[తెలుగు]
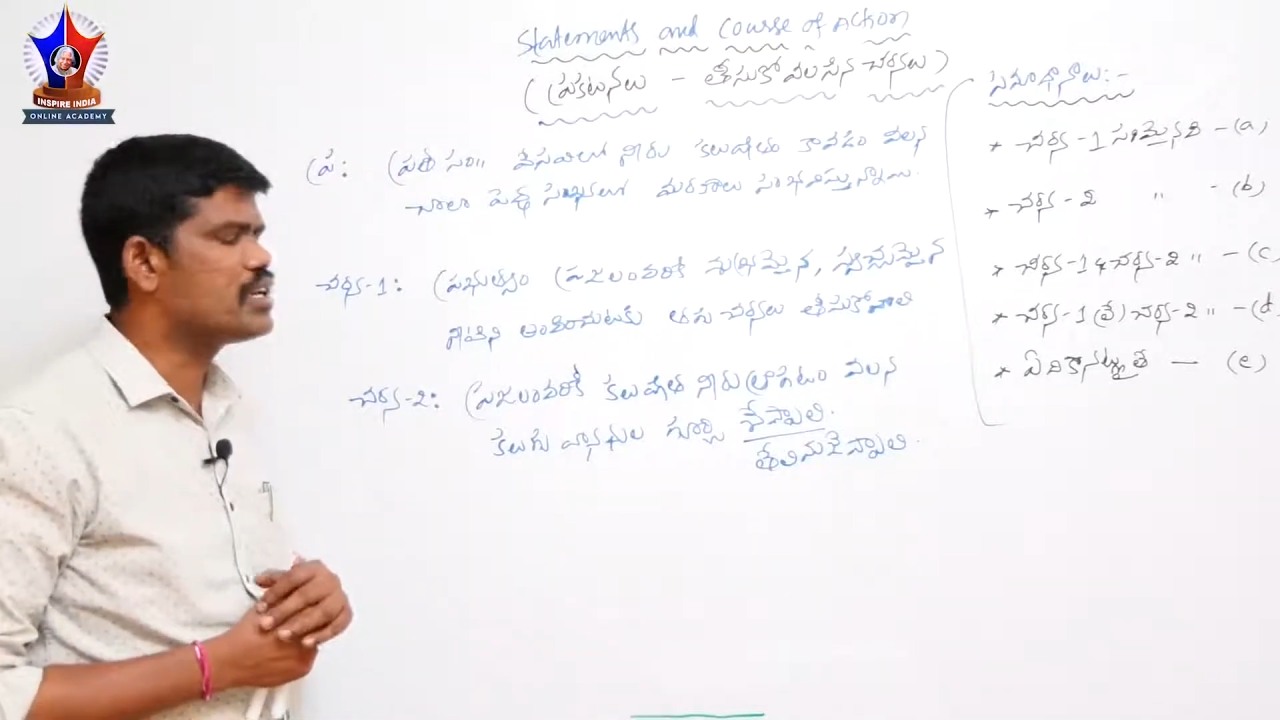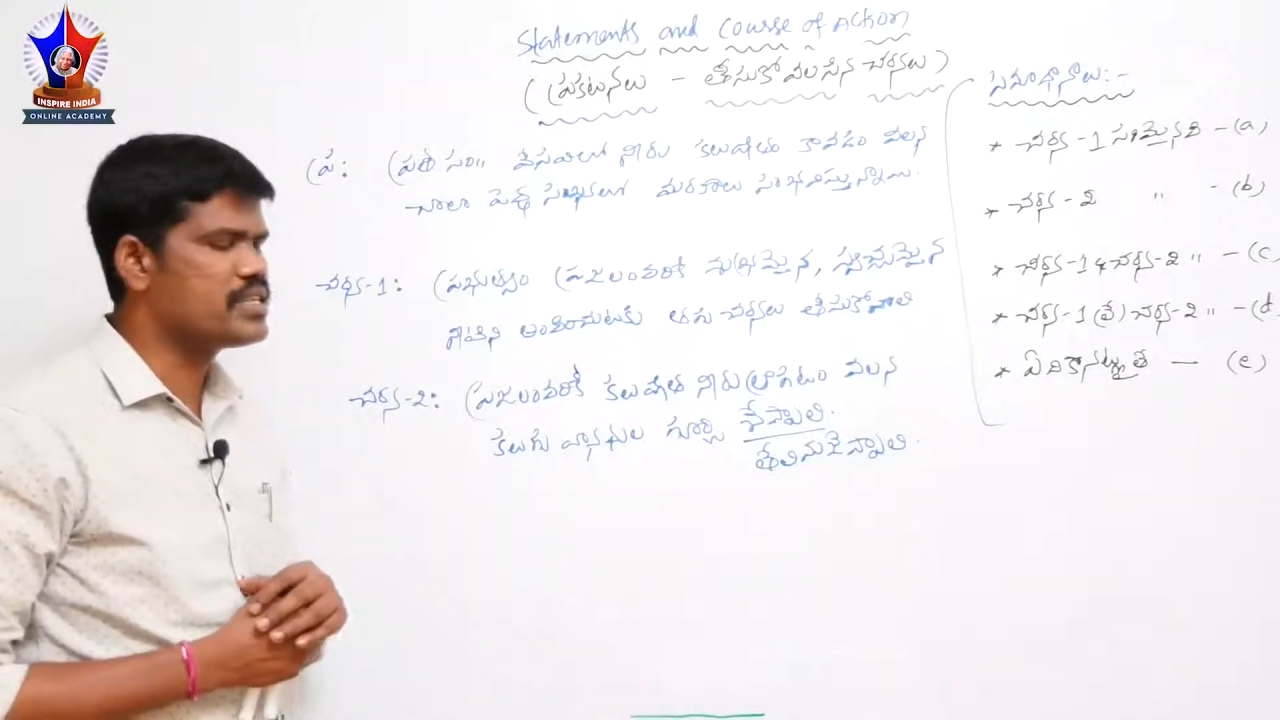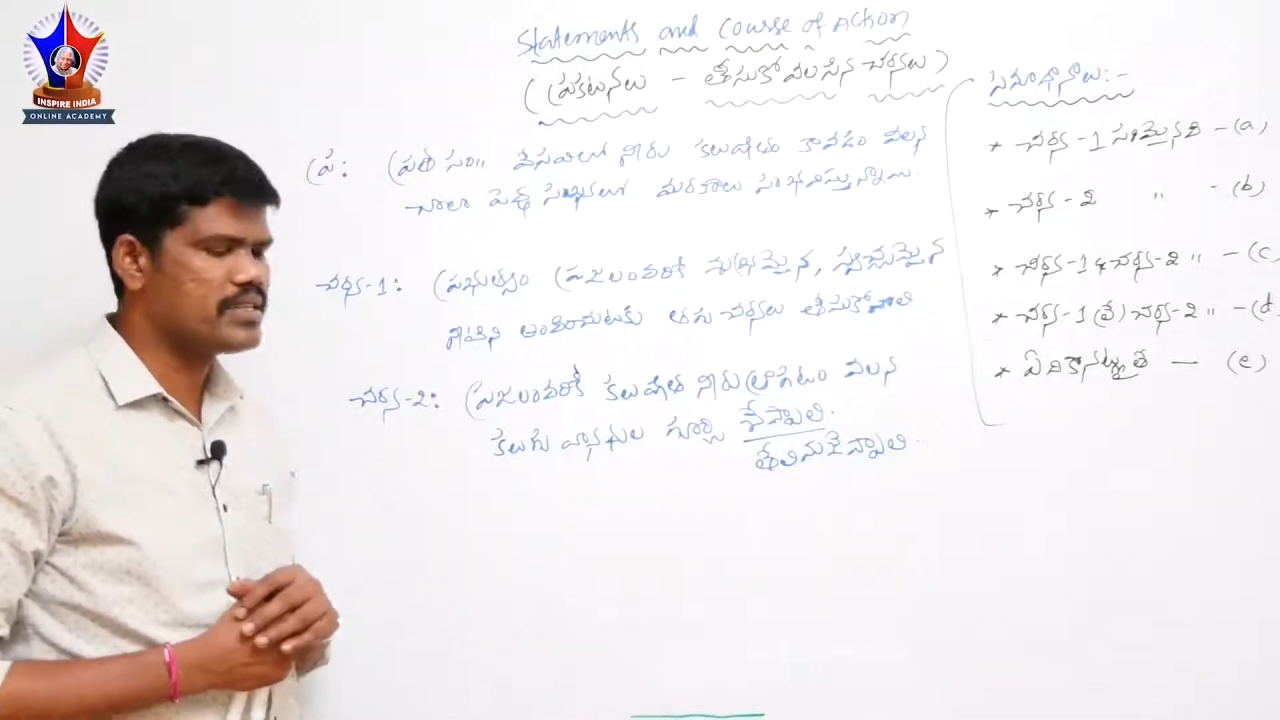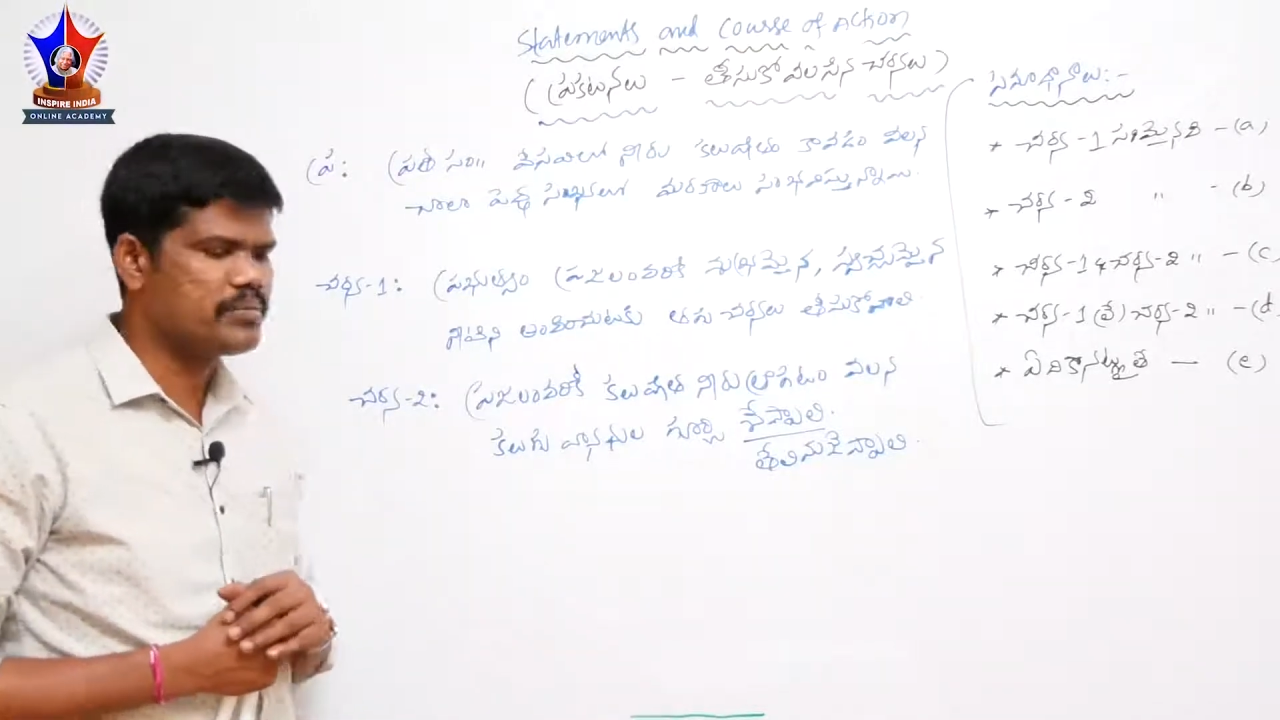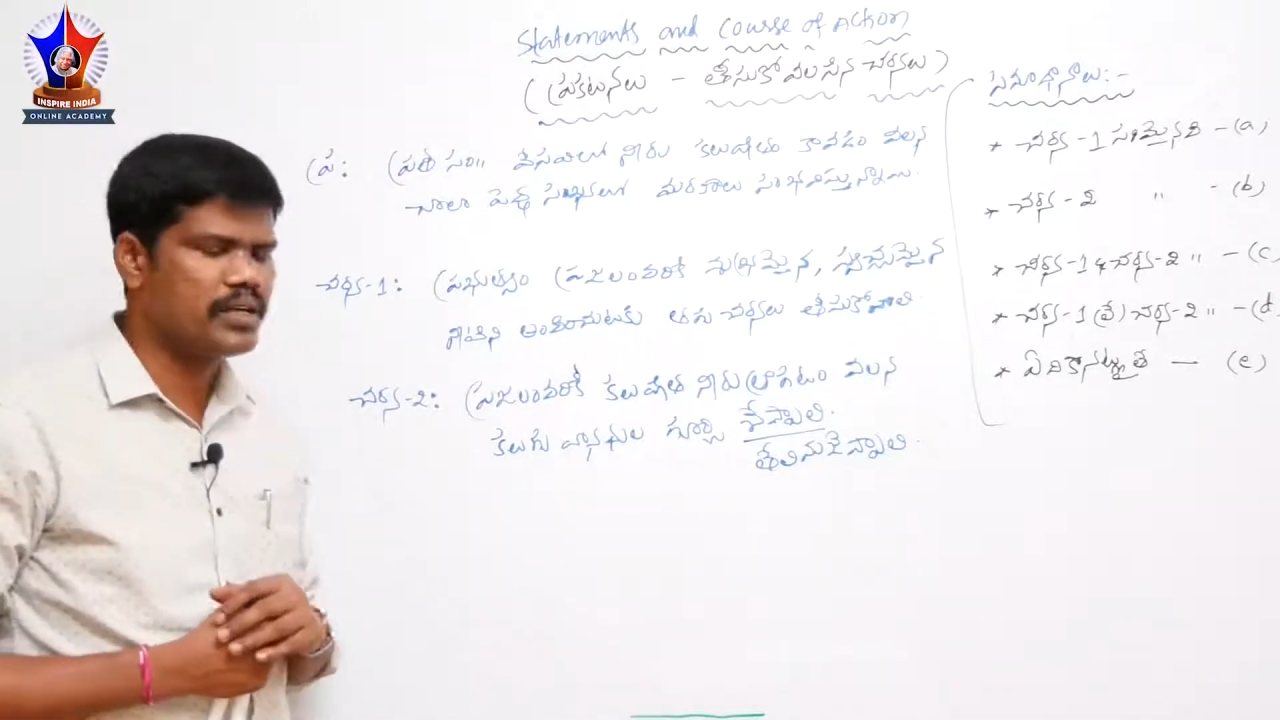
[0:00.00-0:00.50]

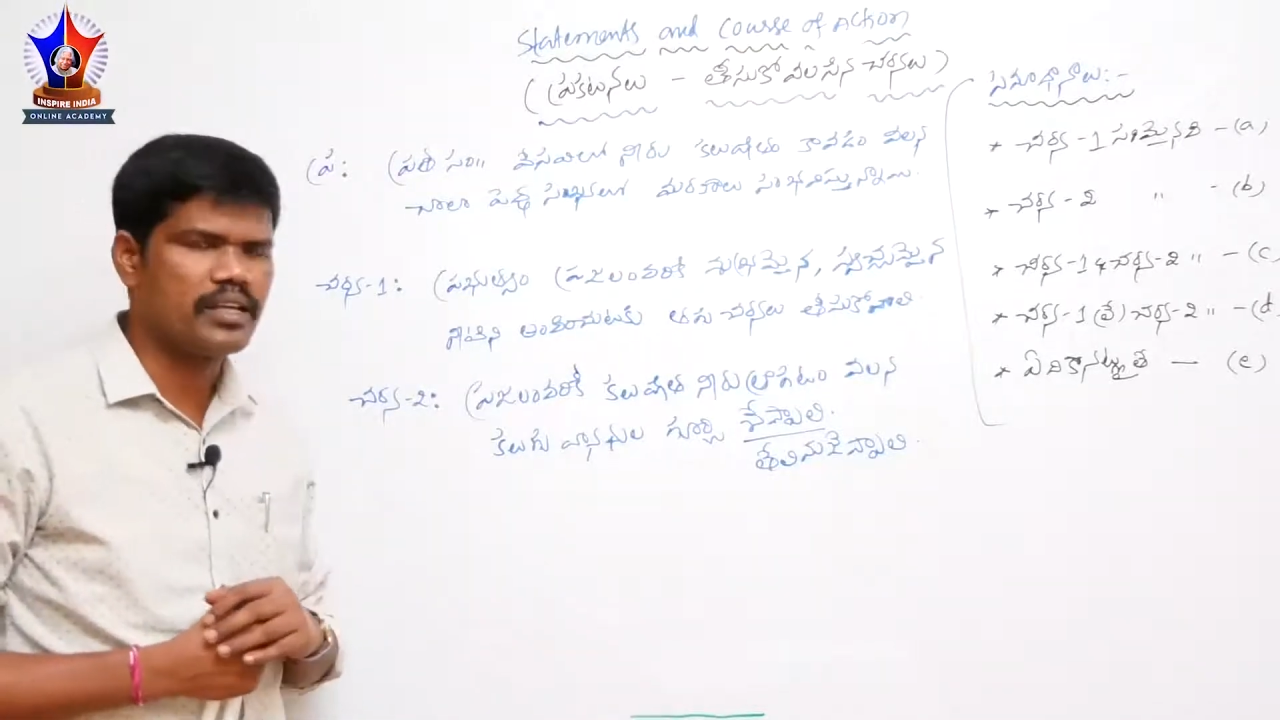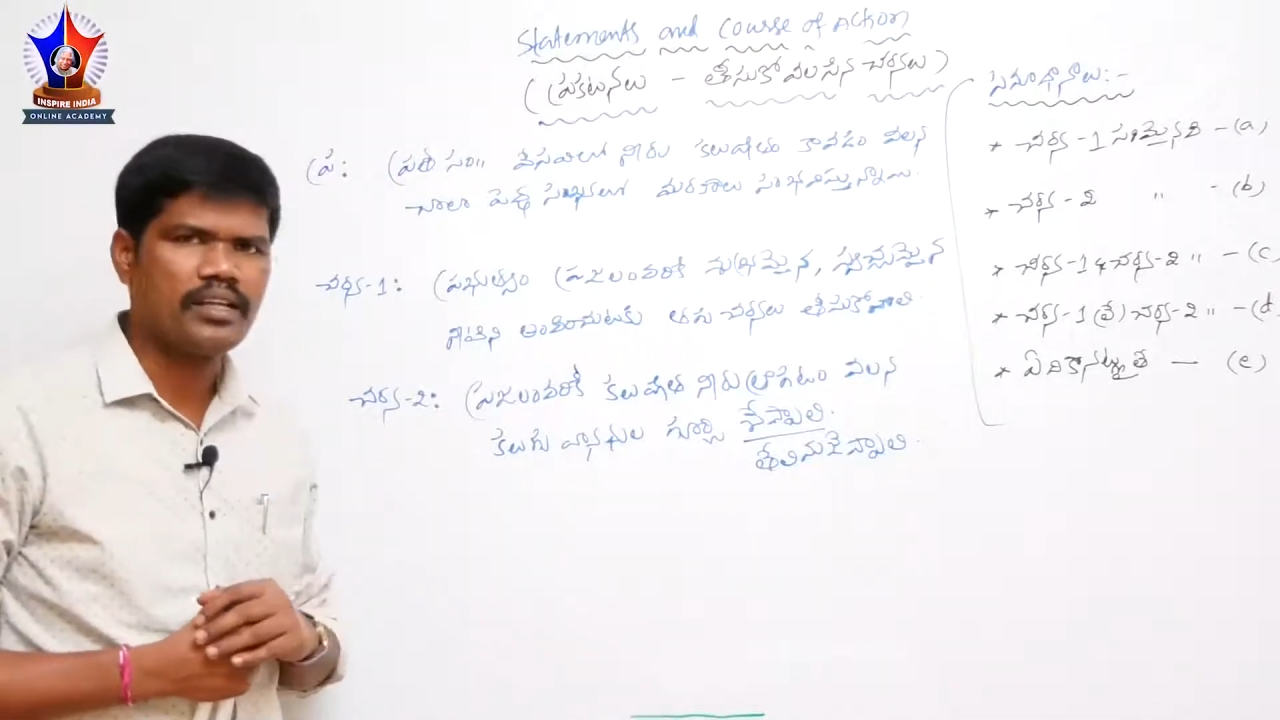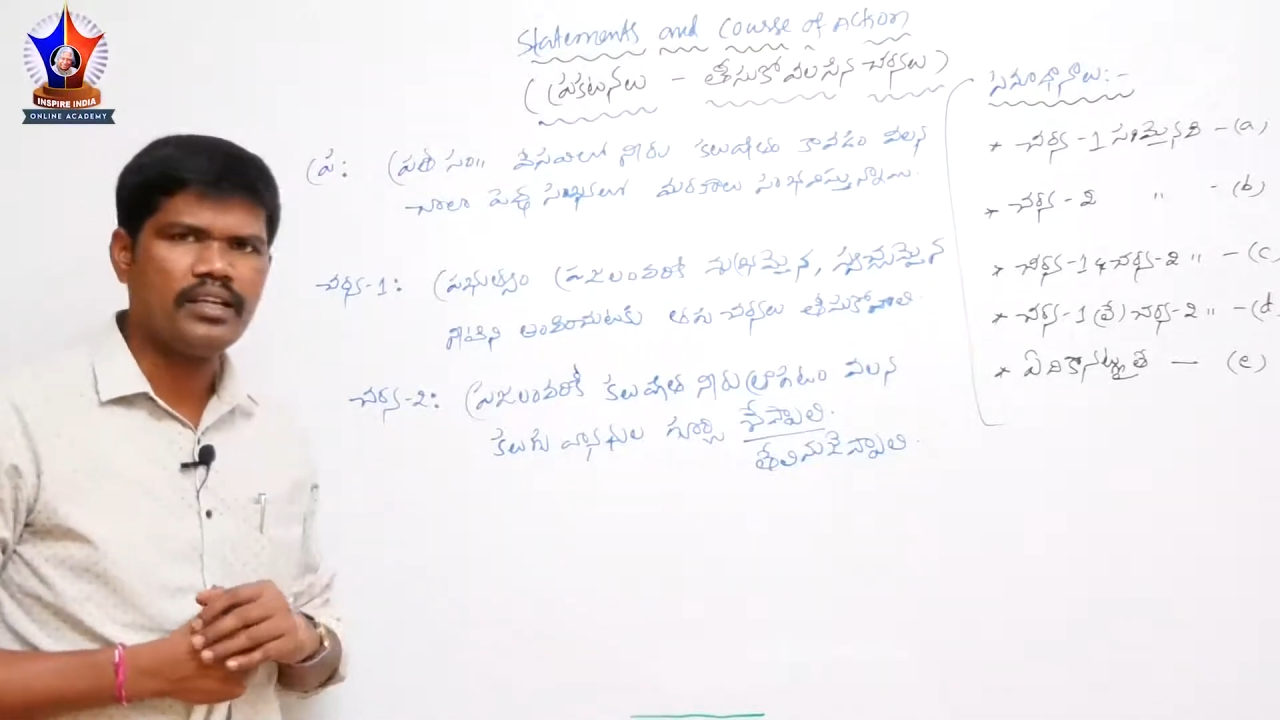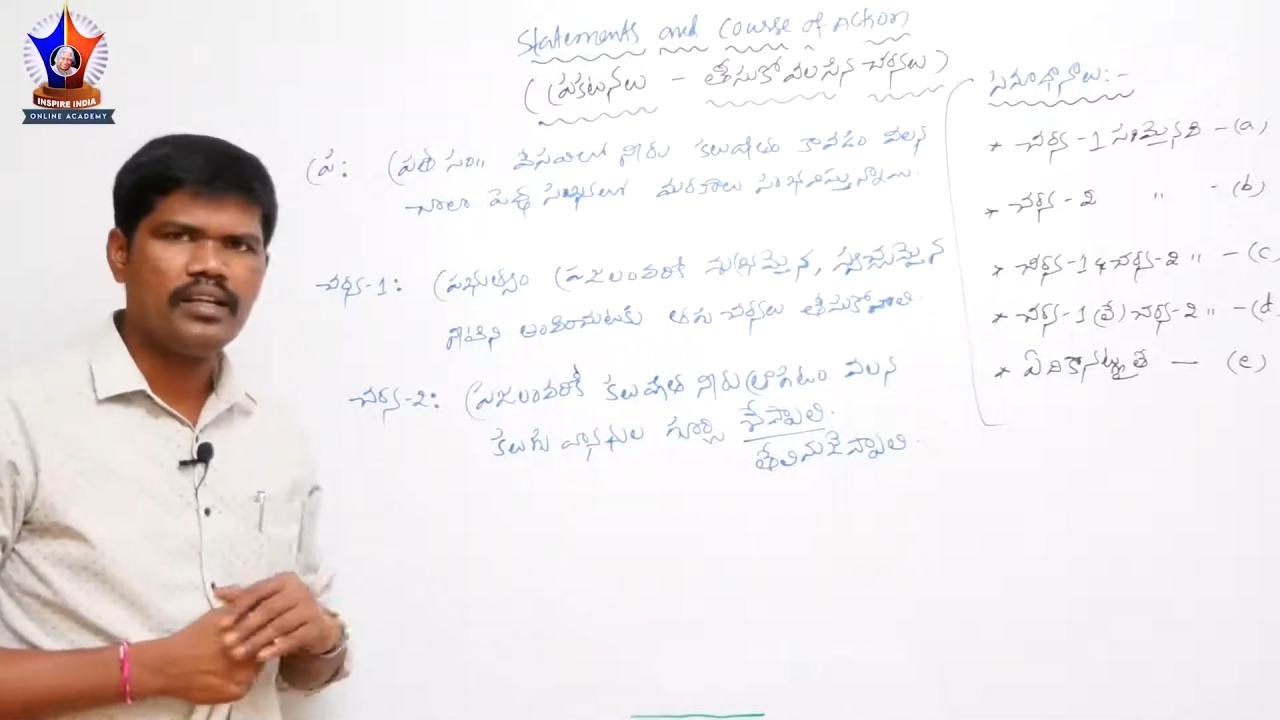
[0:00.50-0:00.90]
తెలియజెప్పాలి